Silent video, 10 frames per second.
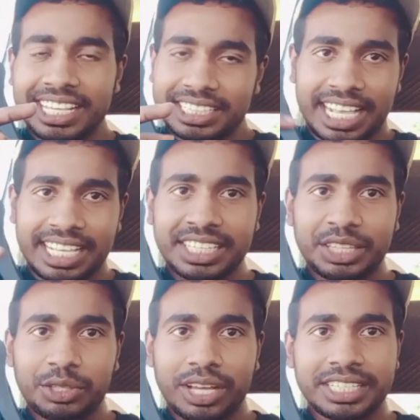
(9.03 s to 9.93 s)
শাস্তি
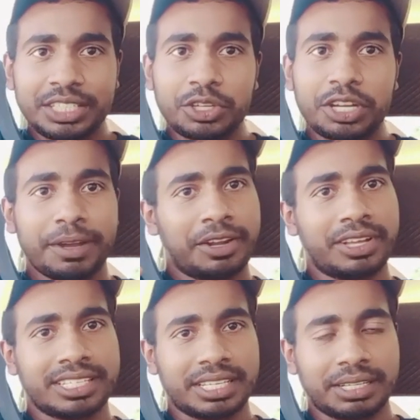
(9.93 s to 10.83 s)
তো আছেই জরিমানাও
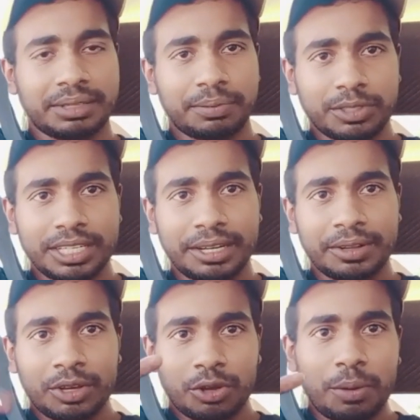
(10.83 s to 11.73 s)
আছে বুঝছেন
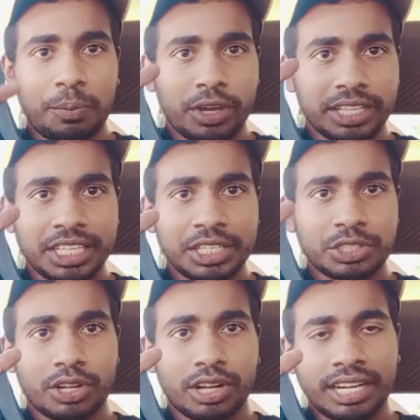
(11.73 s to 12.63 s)
কমপক্ষে তিনশো
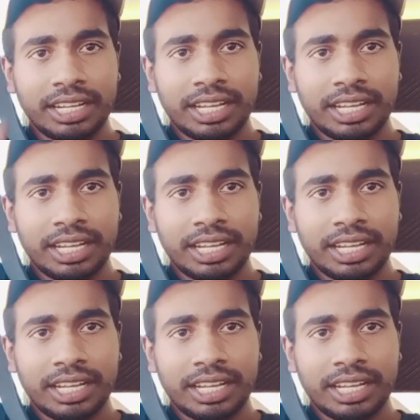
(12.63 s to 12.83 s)
ডলার